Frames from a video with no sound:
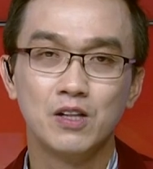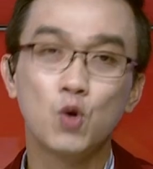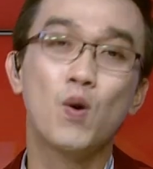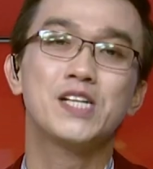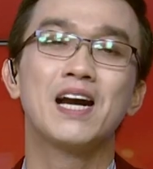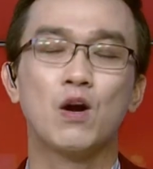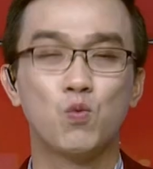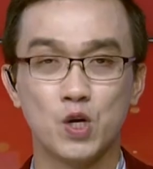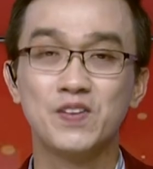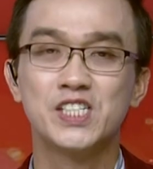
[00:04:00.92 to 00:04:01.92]
thôi quay trở lại cuộc
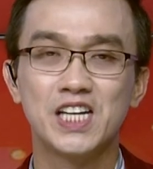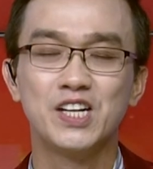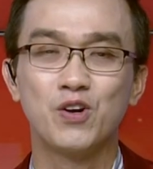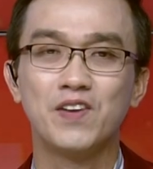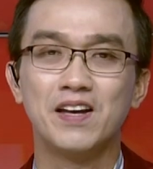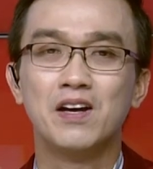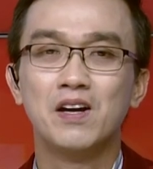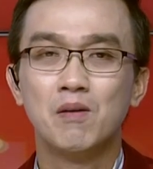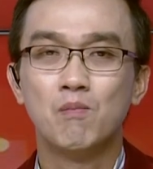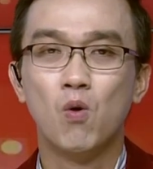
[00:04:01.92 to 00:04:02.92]
sống nhân sinh đi quý vị
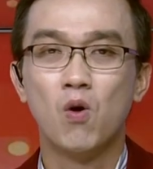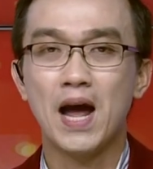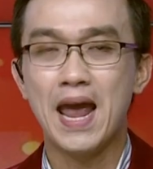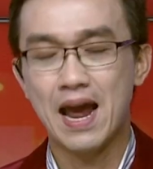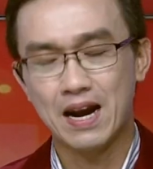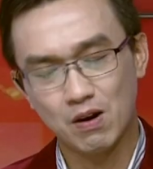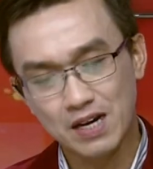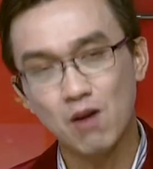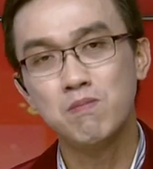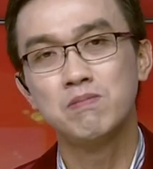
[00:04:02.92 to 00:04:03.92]
mùa hè nắng
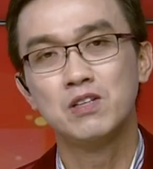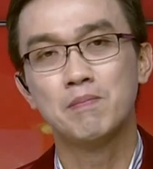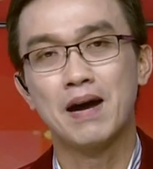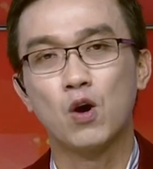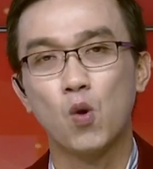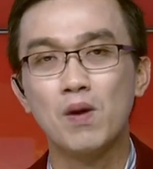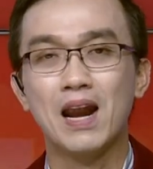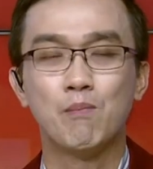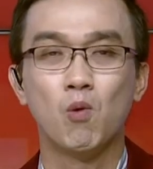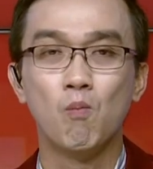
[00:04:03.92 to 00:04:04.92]
nóng nhưng mà cũng lại
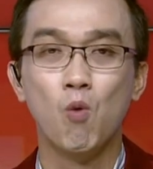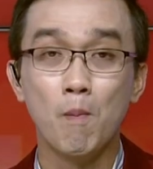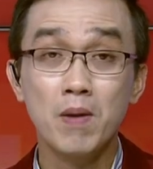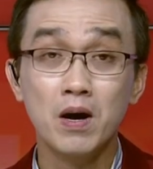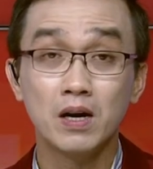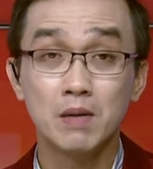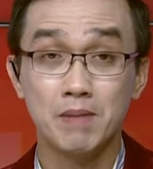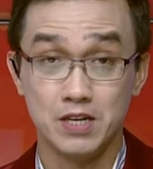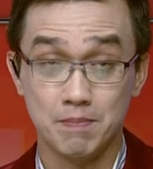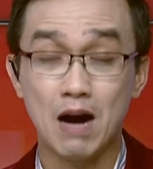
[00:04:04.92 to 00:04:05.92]
là một mùa mưa khi mà
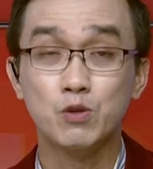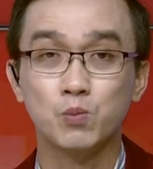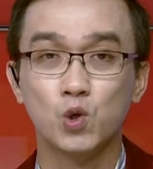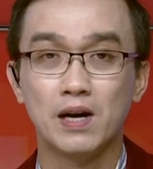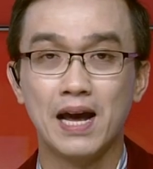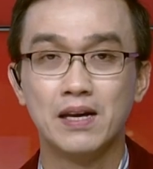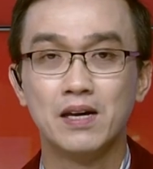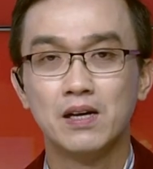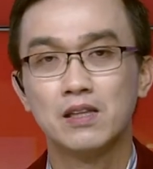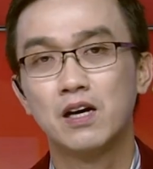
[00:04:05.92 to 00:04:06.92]
dự báo trong tuần này
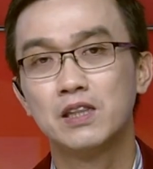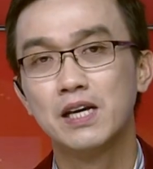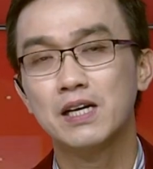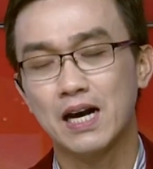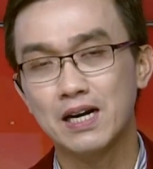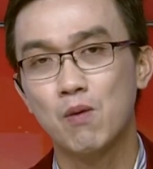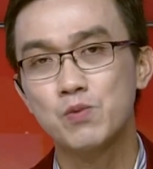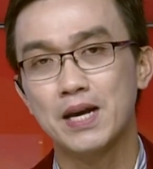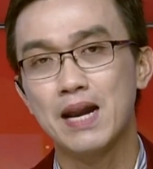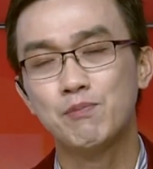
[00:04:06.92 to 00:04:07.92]
thời tiết nắng nóng
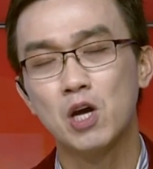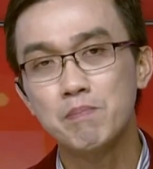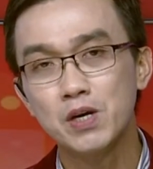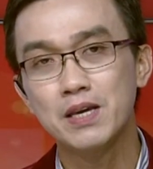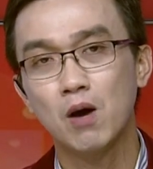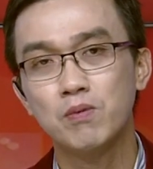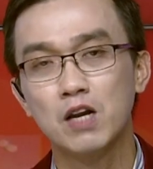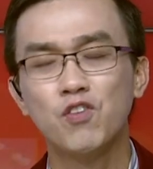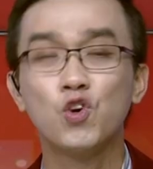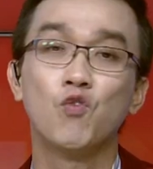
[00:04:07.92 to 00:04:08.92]
sẽ đem theo mưa dông đến
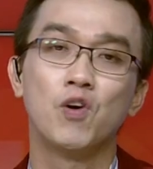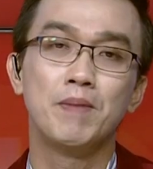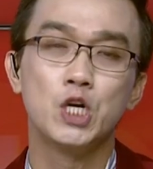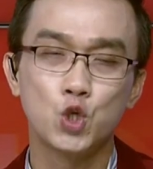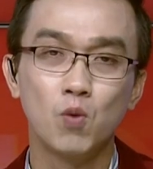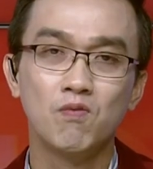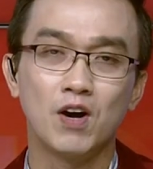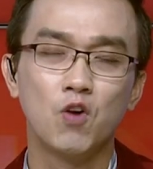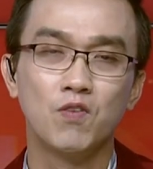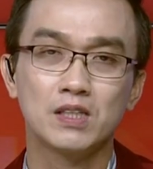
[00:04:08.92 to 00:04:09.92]
với khu vực miền trung và
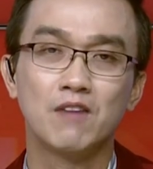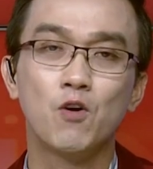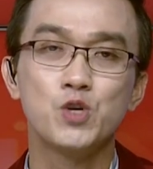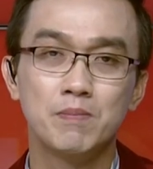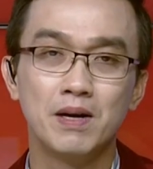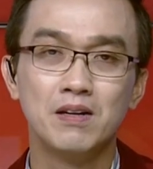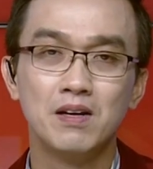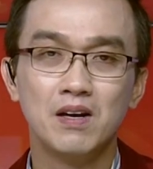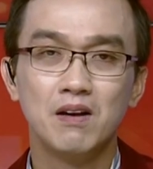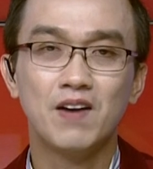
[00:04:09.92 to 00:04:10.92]
khu vực thành phố hồ chí minh
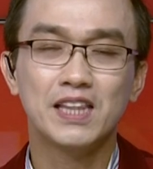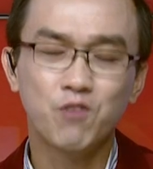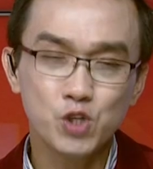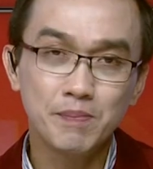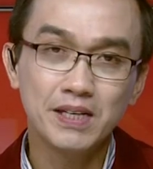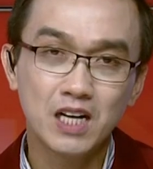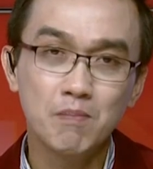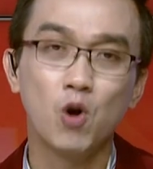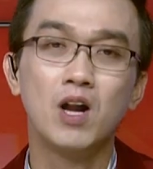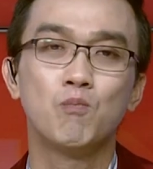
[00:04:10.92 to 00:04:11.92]
và thành phố hồ chí minh cứ
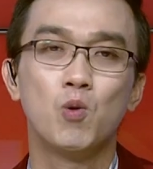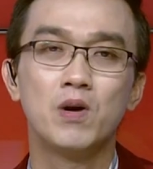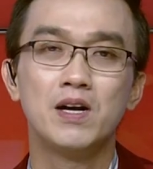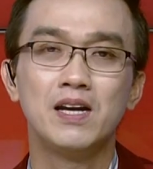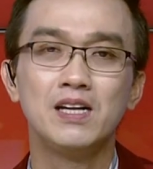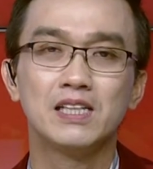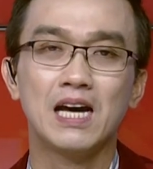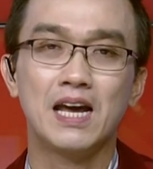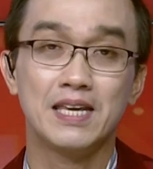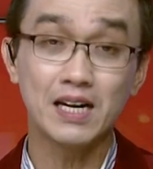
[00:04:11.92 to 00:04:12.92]
mỗi lần mùa mưa đến thì người ta
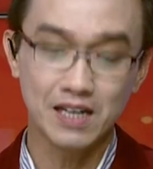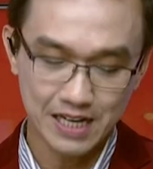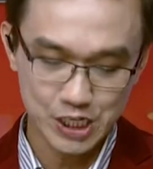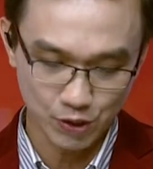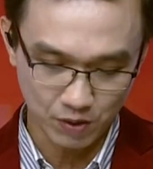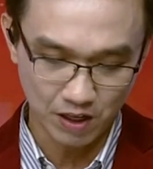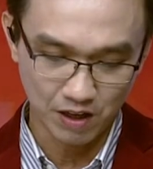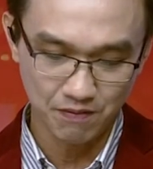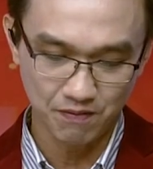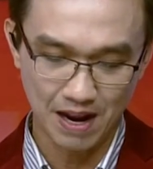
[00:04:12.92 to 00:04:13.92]
lại nhắc đến cái triều cường
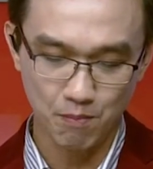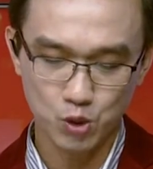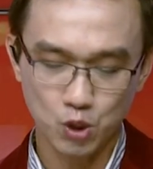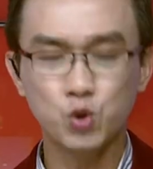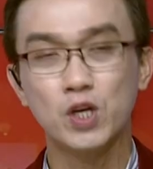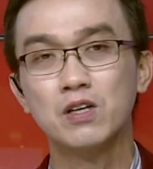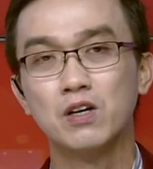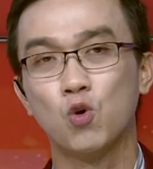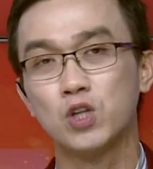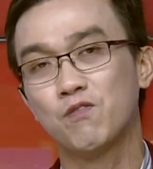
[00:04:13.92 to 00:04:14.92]
và một số tuyến đường
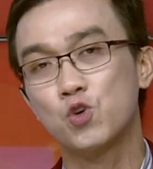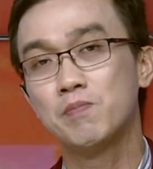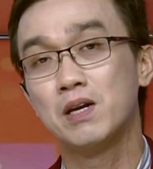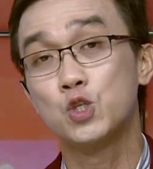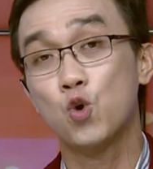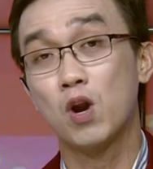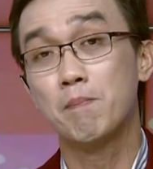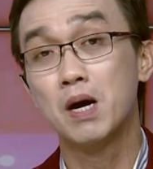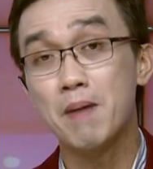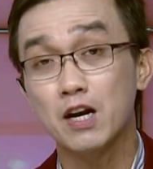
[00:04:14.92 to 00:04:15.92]
của thành phố hồ chí minh dù là
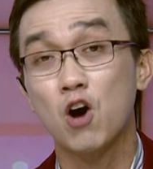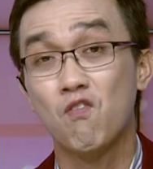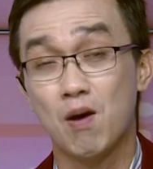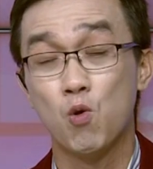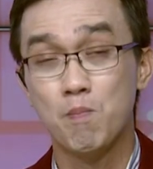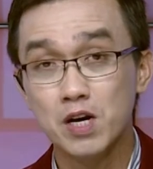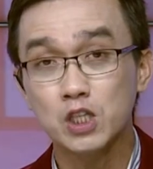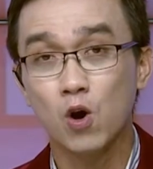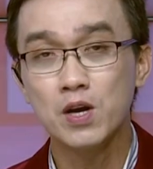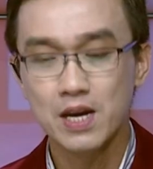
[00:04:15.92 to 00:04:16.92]
mới bắt đầu vào mùa mưa
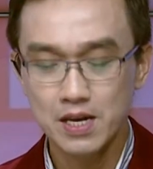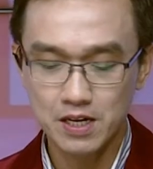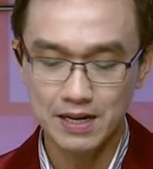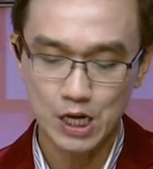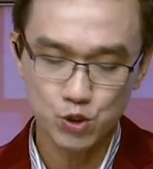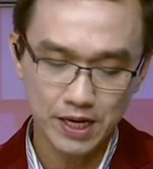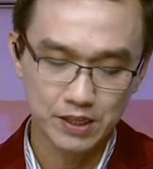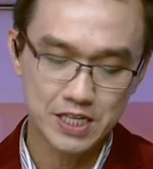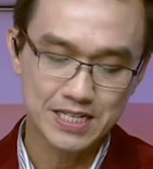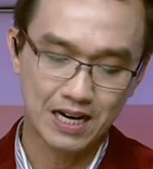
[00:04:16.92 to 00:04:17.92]
thôi nhưng đã xuất hiện
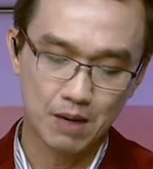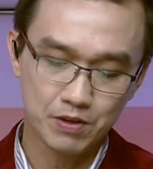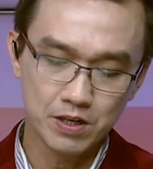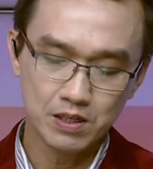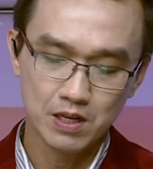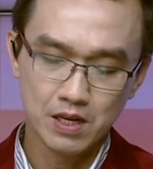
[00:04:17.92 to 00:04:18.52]
tình trạng ngập nước